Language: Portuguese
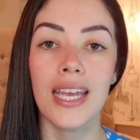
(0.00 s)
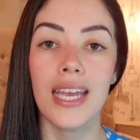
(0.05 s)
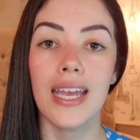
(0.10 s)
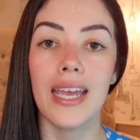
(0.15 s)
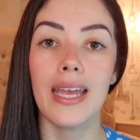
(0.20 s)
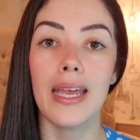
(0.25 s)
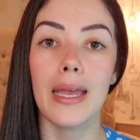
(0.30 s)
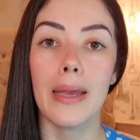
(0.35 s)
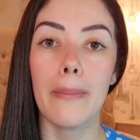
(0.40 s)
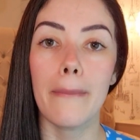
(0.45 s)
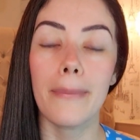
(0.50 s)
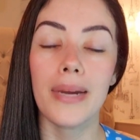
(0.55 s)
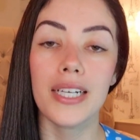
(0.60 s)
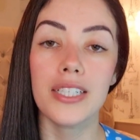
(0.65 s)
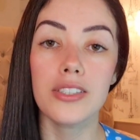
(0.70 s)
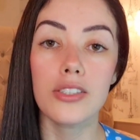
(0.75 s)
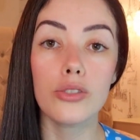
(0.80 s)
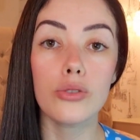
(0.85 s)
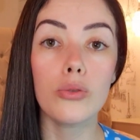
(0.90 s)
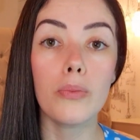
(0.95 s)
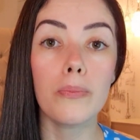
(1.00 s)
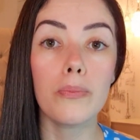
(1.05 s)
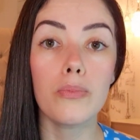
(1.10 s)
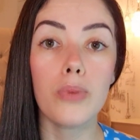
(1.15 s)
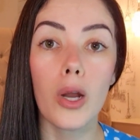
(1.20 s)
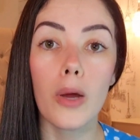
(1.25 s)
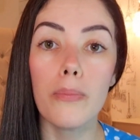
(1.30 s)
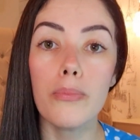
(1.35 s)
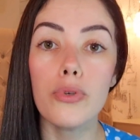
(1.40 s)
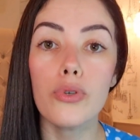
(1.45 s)
é, partes do
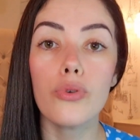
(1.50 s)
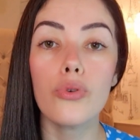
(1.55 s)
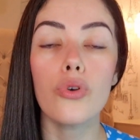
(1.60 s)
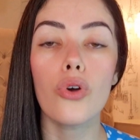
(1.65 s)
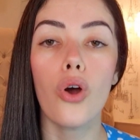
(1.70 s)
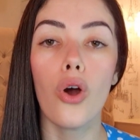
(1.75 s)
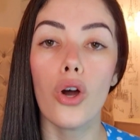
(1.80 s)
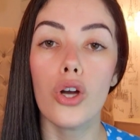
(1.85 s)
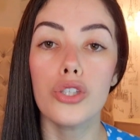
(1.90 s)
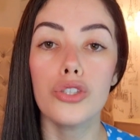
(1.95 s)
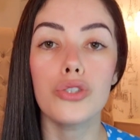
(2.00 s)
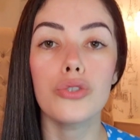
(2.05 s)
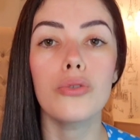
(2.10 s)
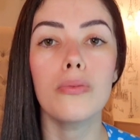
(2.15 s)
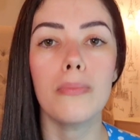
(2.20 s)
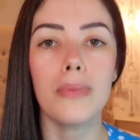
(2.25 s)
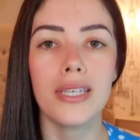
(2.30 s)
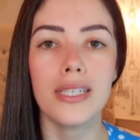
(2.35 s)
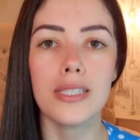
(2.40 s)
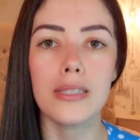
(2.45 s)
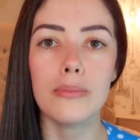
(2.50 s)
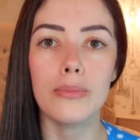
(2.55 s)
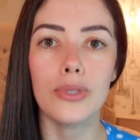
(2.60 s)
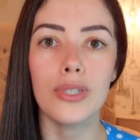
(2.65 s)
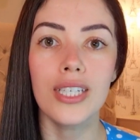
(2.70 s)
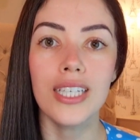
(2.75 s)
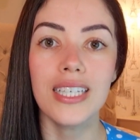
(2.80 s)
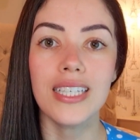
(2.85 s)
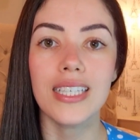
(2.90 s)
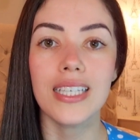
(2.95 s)
próprio código
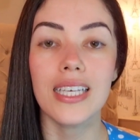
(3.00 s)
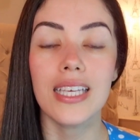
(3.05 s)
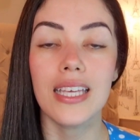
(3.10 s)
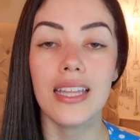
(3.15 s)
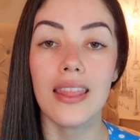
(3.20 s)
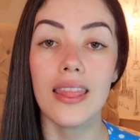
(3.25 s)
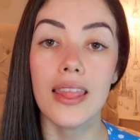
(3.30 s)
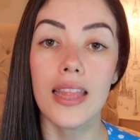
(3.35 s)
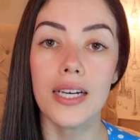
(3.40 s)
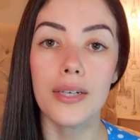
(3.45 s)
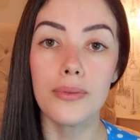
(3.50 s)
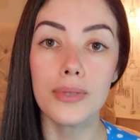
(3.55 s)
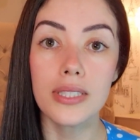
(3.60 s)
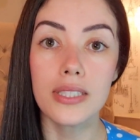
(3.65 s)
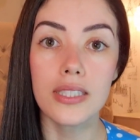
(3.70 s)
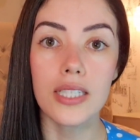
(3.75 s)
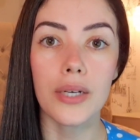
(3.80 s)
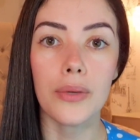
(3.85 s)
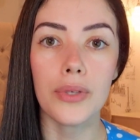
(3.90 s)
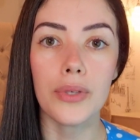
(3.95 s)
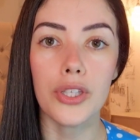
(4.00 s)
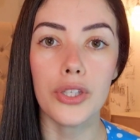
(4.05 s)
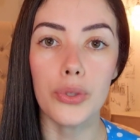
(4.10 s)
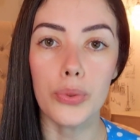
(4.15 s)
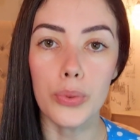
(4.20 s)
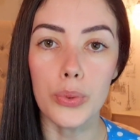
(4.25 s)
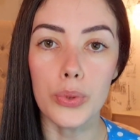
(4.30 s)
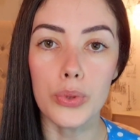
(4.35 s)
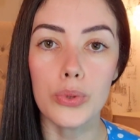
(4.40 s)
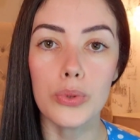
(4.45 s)
mesmo que não estão em
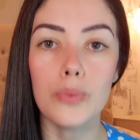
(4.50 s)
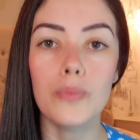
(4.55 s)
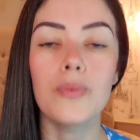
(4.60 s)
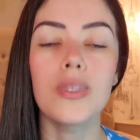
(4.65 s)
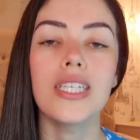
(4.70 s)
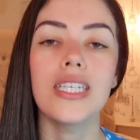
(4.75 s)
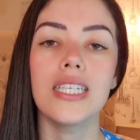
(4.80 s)
uso,